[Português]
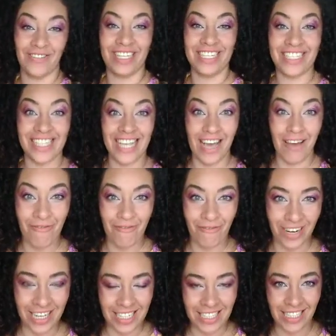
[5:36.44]
Me
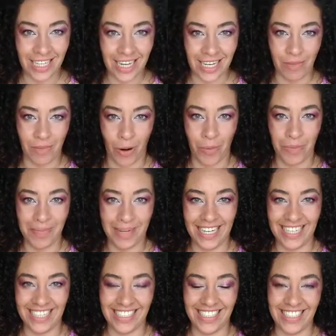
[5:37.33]
conta, você é
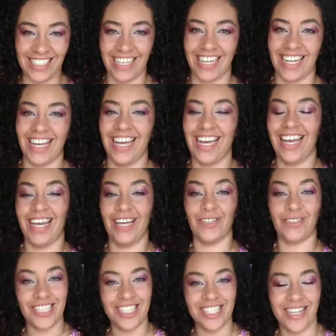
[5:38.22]
fã de animal
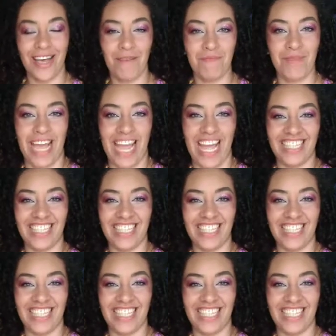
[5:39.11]
print?